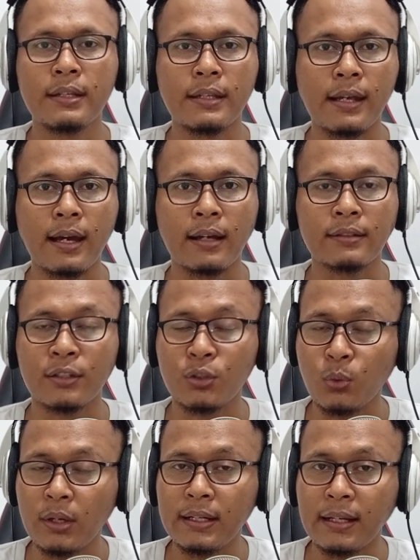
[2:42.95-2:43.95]
yang
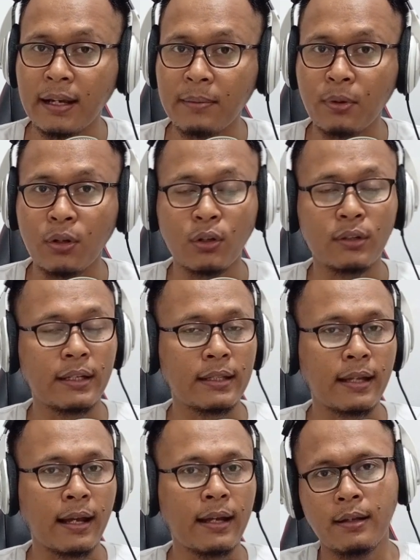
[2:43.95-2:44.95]
sesuai dengan penonton
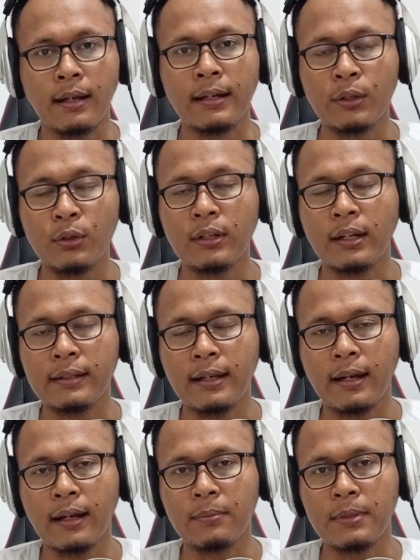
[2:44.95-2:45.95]
kita dan itu yang nanti
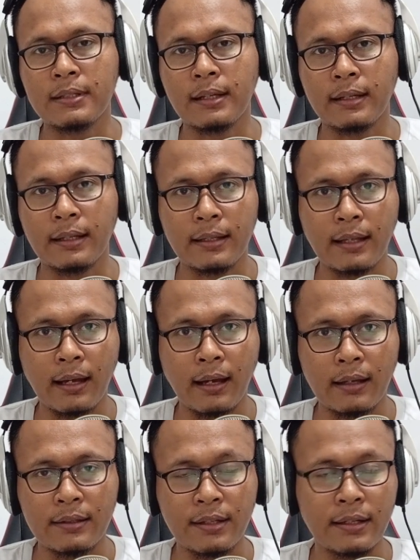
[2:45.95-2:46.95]
akan bisa
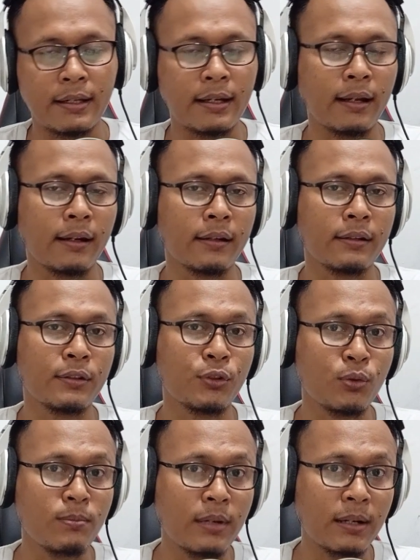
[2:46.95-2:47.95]
kita jadikan
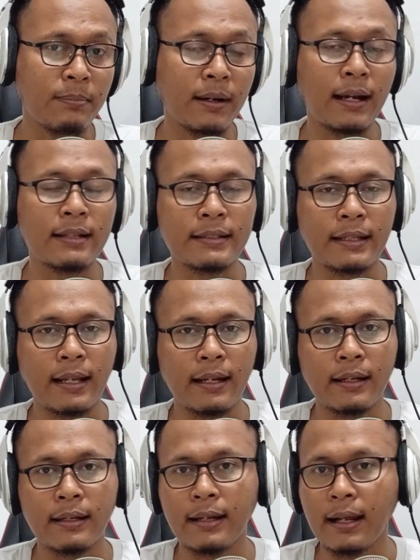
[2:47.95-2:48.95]
sumber
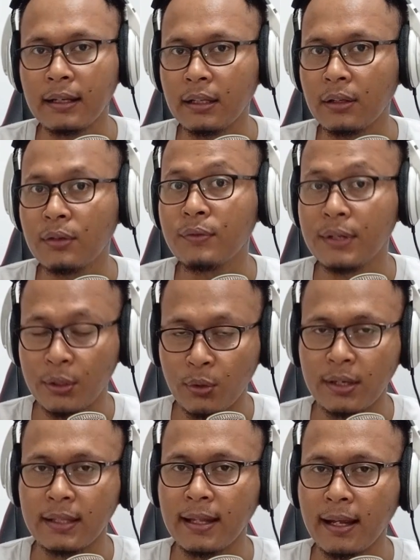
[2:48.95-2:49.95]
penghasilan dari video
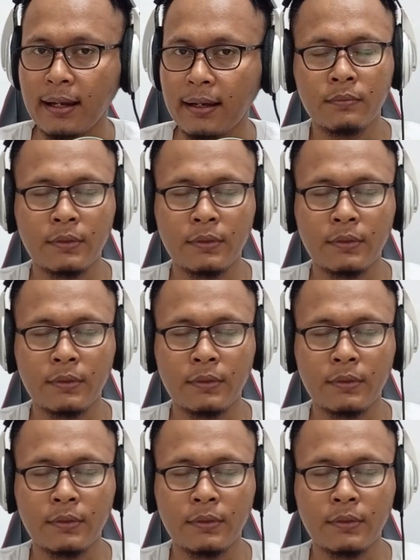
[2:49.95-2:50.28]
kita.